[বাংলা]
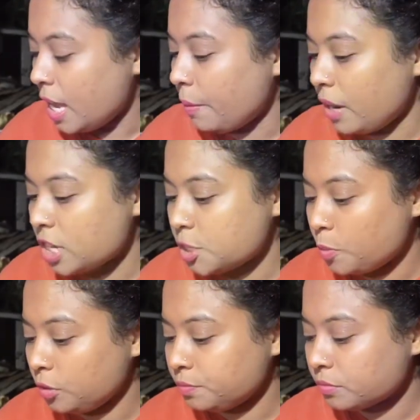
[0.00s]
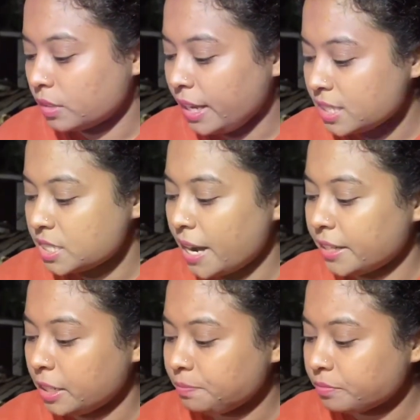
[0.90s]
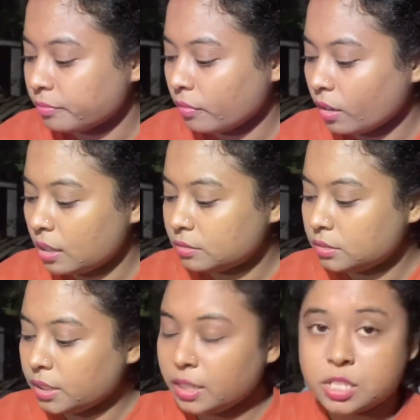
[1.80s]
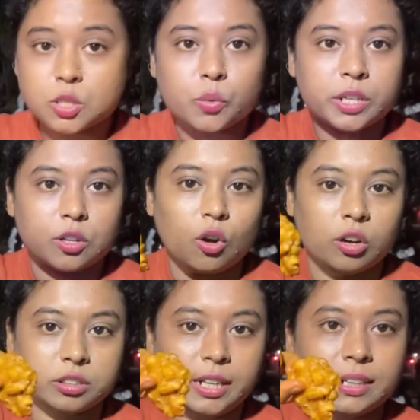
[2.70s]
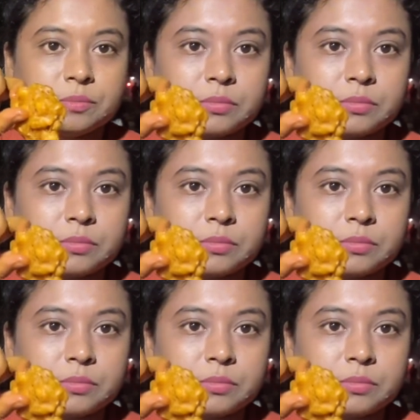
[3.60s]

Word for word: এবার আসবো নেক্সট আইটেম যেখানে সুইট কর্নের